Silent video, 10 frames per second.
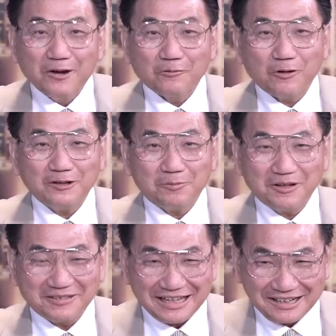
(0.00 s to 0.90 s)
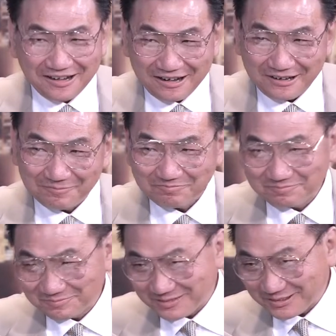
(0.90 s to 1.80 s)
观众朋友，大家好。
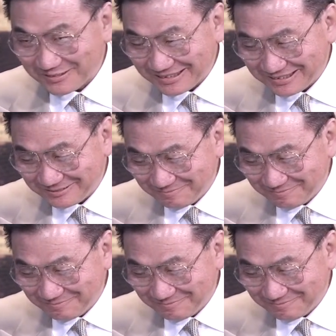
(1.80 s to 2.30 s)
走来好，